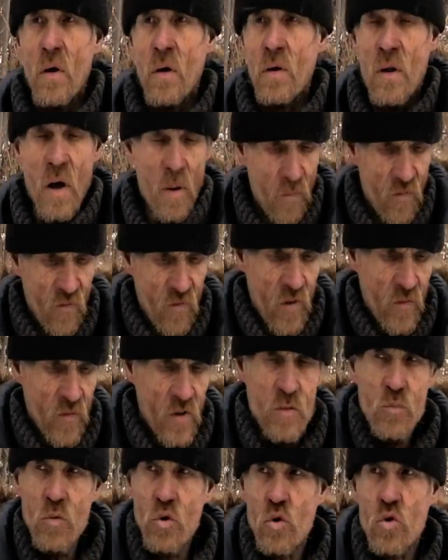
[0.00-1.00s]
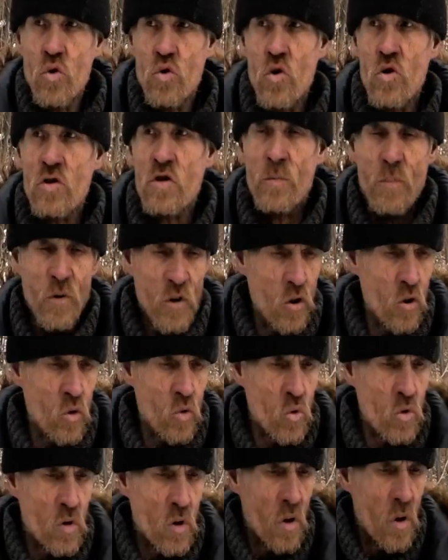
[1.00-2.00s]
Там возьмут кусочек,
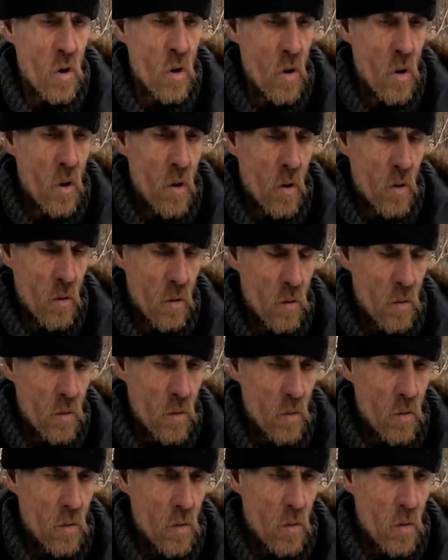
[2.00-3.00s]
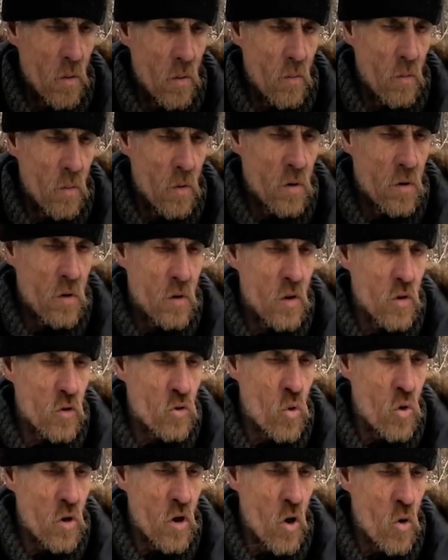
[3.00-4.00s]
продадут. Вот ты
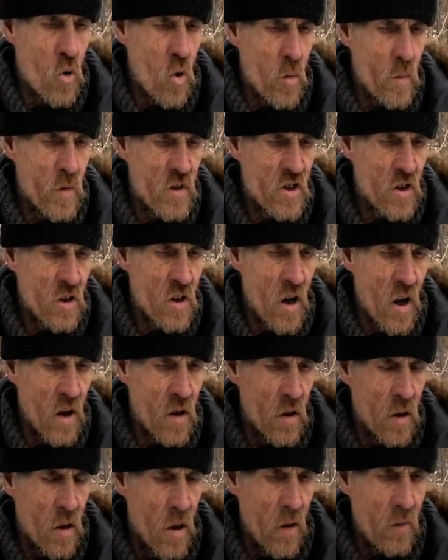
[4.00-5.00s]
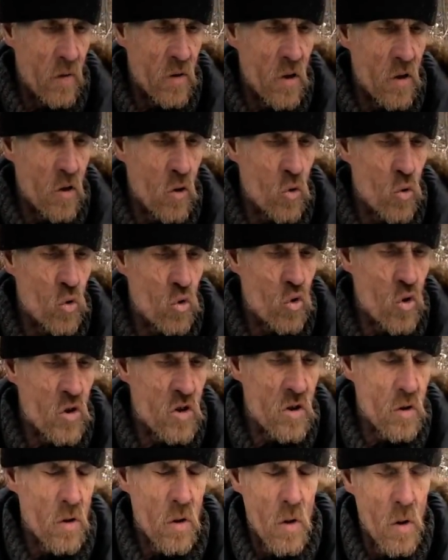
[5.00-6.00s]
сколько корма затратил, а вот этот
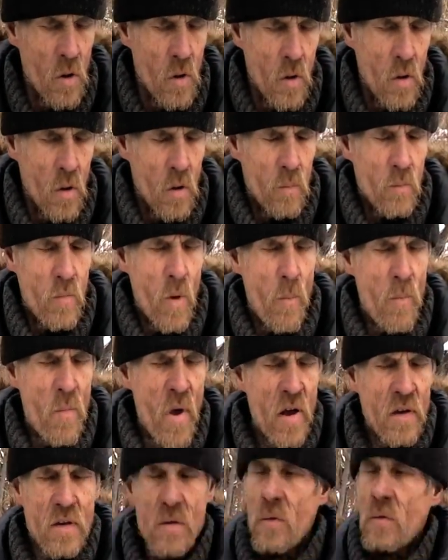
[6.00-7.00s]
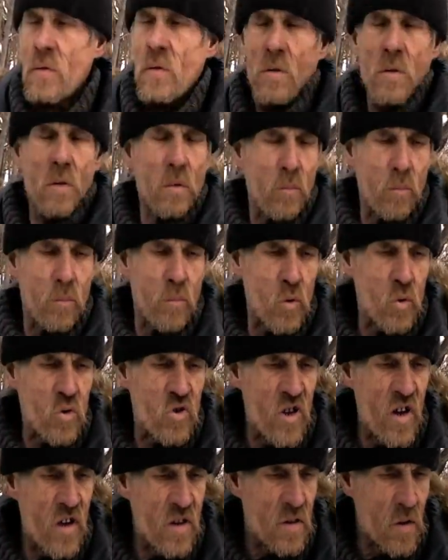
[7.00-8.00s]
кусочек мяса, вот
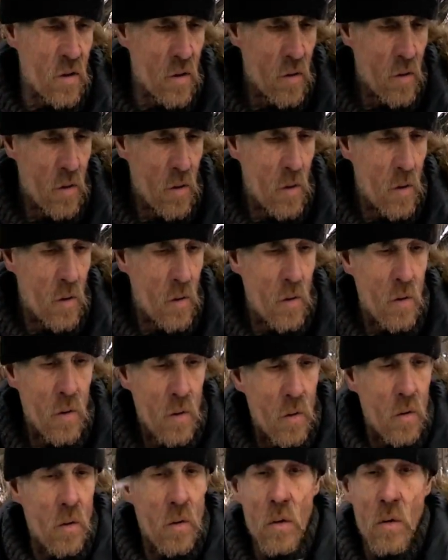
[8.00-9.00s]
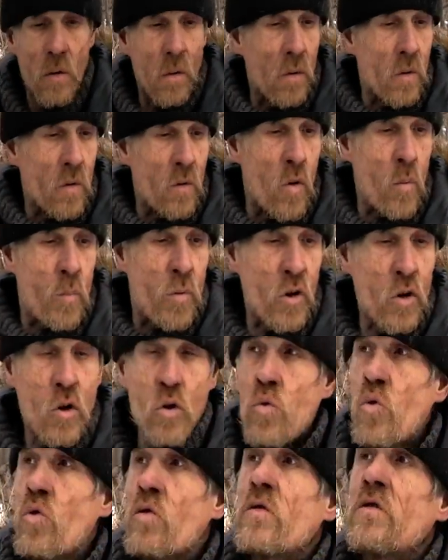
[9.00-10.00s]
получается, его
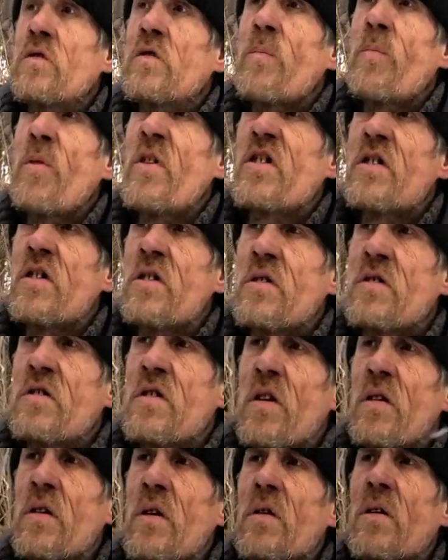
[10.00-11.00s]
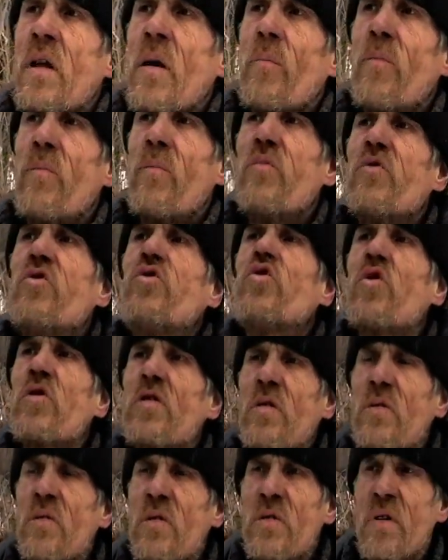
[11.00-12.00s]
продадут за большие цены, там,
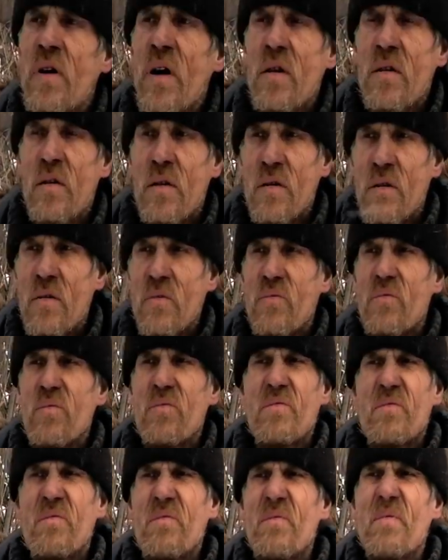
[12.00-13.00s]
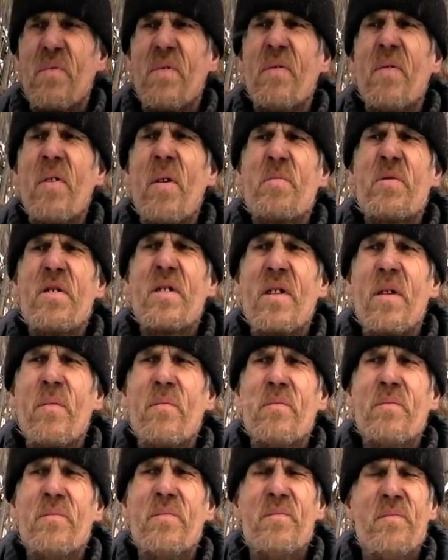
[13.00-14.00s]
черт его знает. И вообще
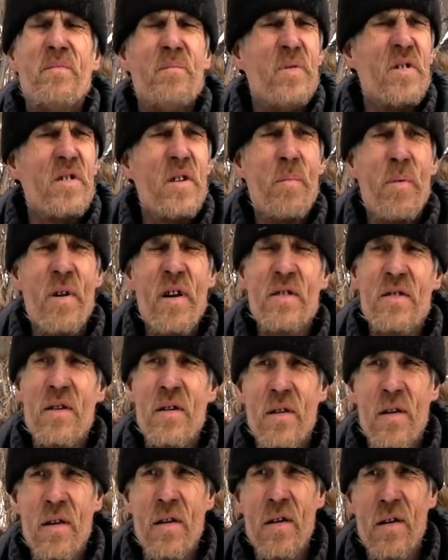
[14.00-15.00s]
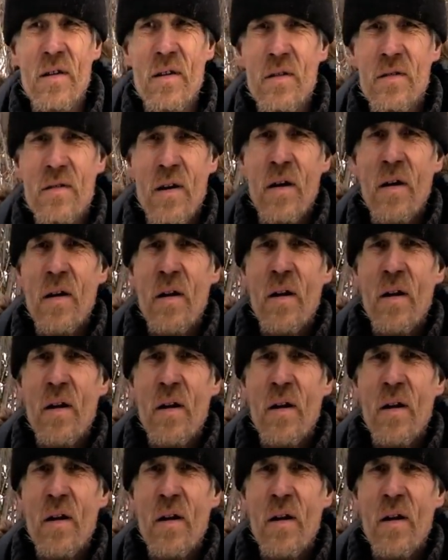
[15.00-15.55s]
там безобразие это делается.